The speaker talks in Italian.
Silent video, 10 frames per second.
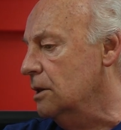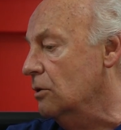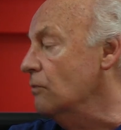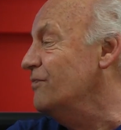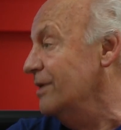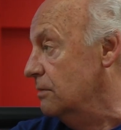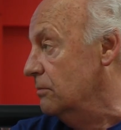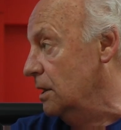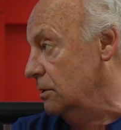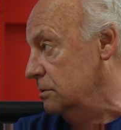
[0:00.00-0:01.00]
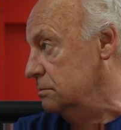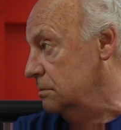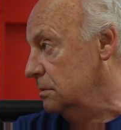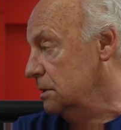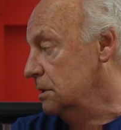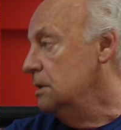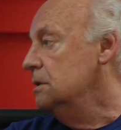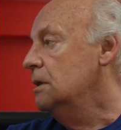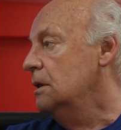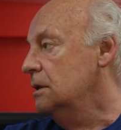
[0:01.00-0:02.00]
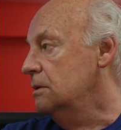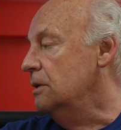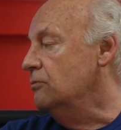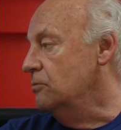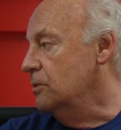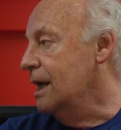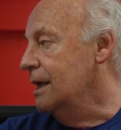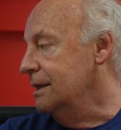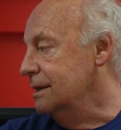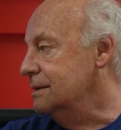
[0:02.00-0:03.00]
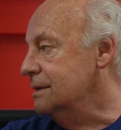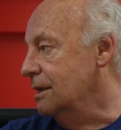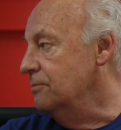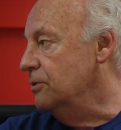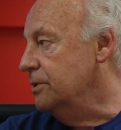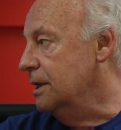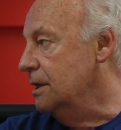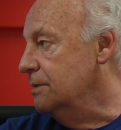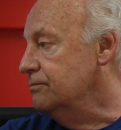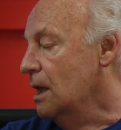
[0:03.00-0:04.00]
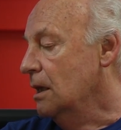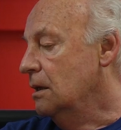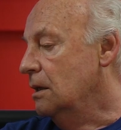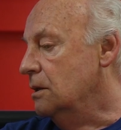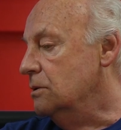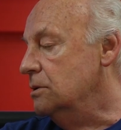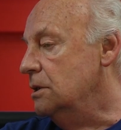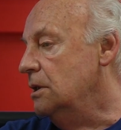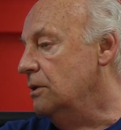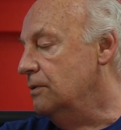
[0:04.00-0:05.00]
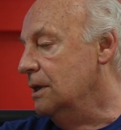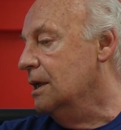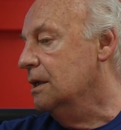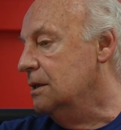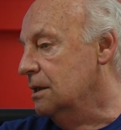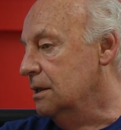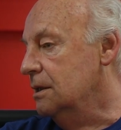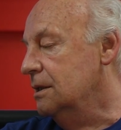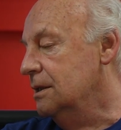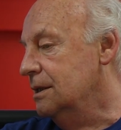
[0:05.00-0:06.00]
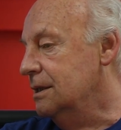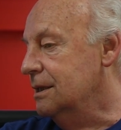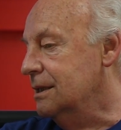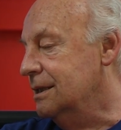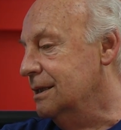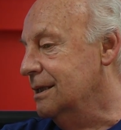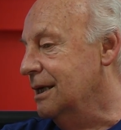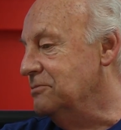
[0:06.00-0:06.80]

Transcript: confermano eh, Evo Morales nel potere. E questo significa che, che, la